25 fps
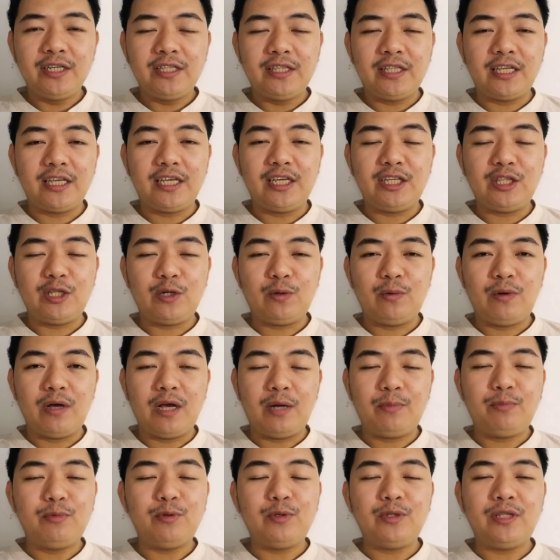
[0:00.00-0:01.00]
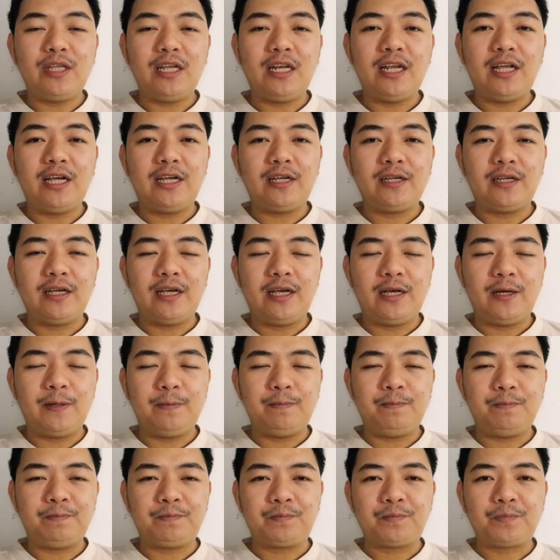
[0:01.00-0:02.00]
na ginawa po nilang
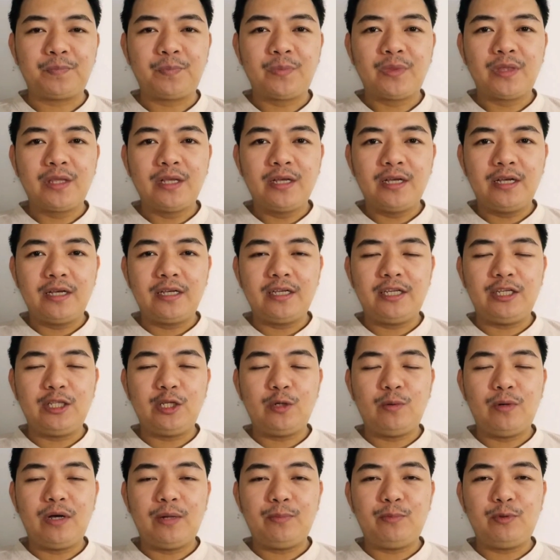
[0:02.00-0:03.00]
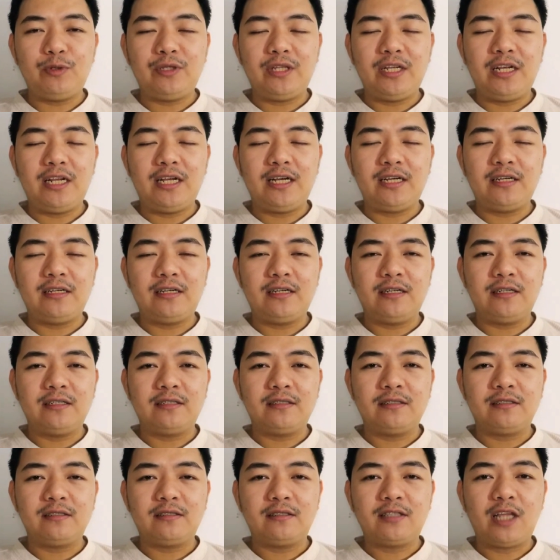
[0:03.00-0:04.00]
um, ginawa po nilang
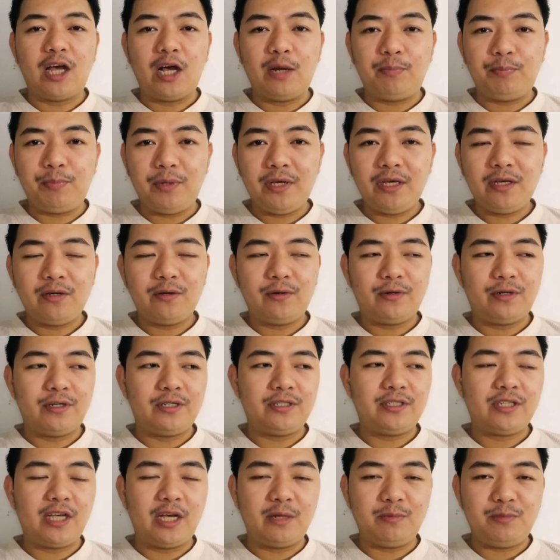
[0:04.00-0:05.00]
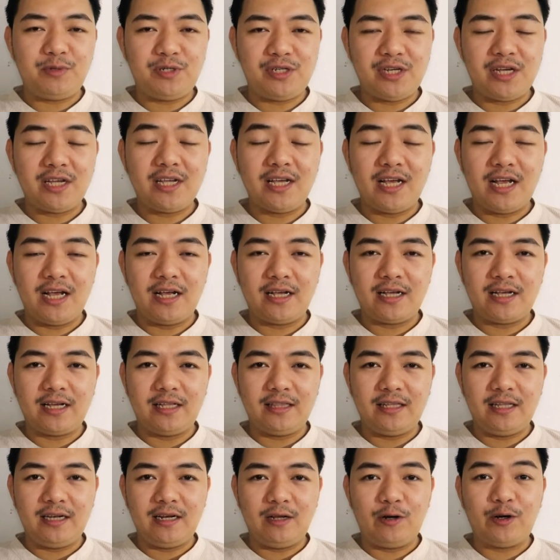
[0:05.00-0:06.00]
topic or subject ang
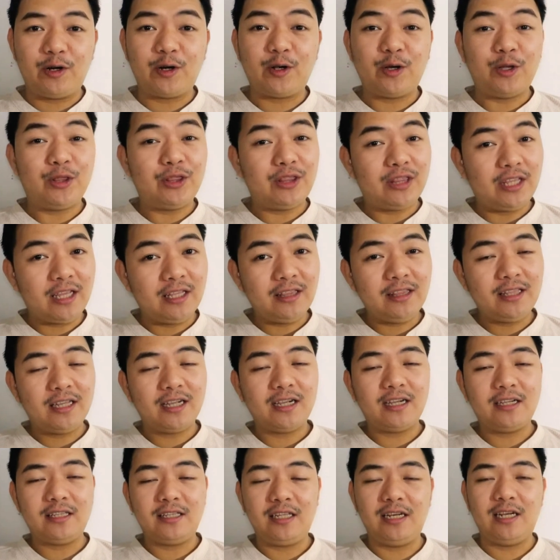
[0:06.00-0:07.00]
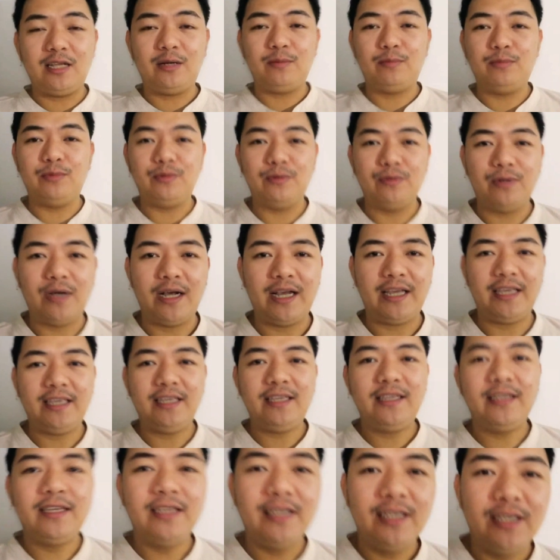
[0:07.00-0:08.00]
kanila or content ang kanilang buhay.
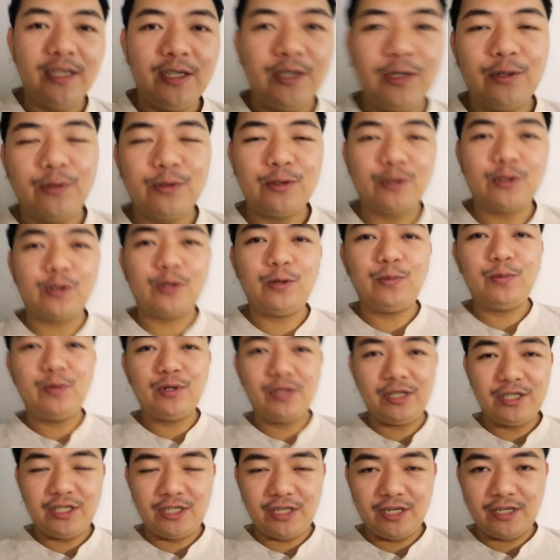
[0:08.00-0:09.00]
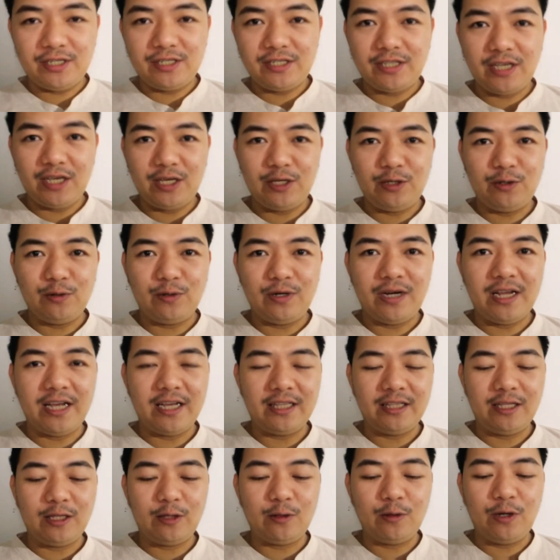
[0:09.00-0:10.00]
Gusto ko pong i-share sa inyong
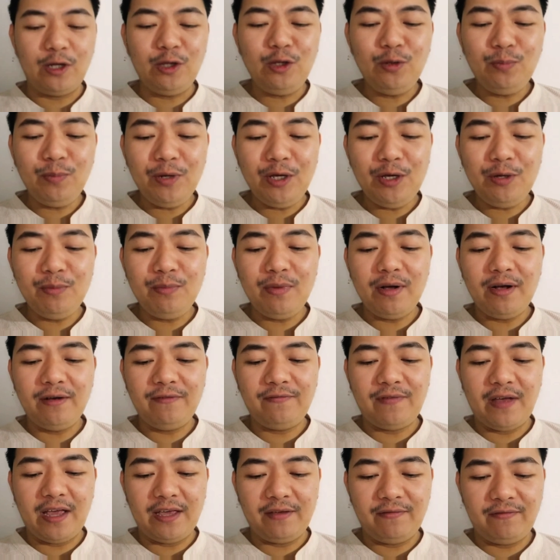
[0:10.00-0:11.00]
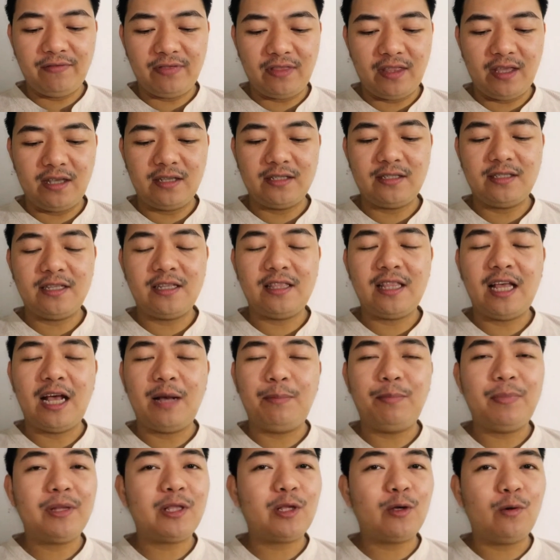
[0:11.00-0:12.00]
lahat ito. Ano ba yung mga five things na
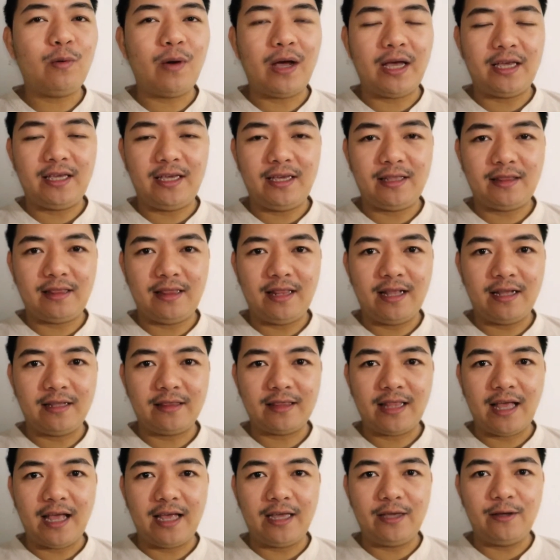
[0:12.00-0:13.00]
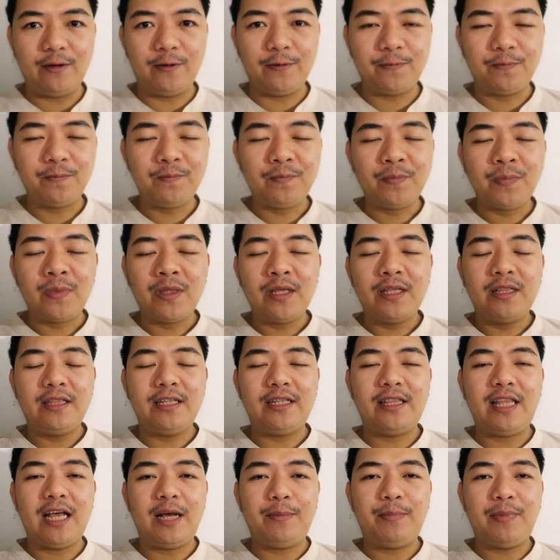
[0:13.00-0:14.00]
dapat quiet lang tayo? Na
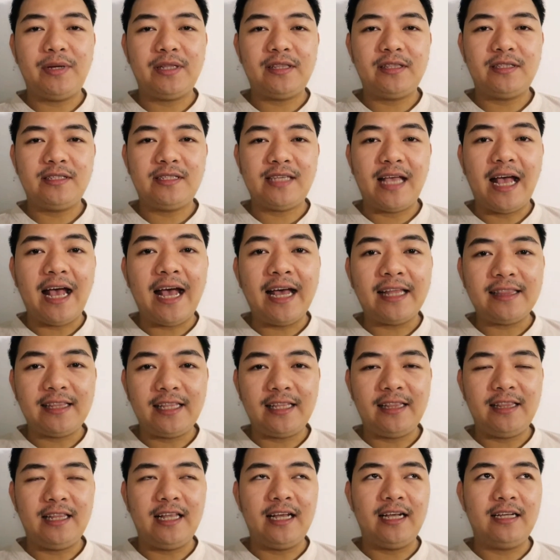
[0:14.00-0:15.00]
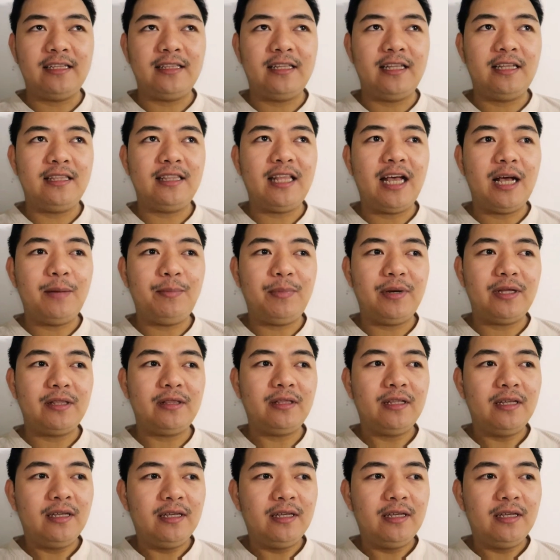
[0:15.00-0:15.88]
dapat sa atin lang, na dapat